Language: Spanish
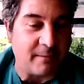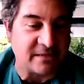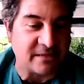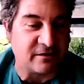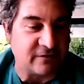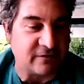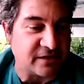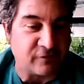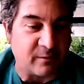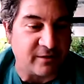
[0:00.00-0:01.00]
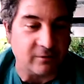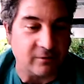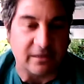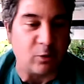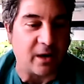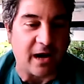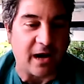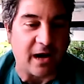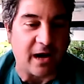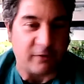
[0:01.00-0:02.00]
más desinformación, da lugar
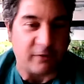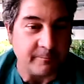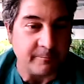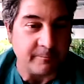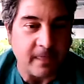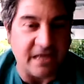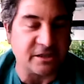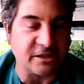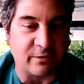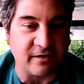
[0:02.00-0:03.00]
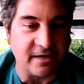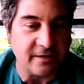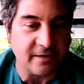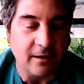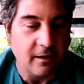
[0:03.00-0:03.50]
a odio y a situaciones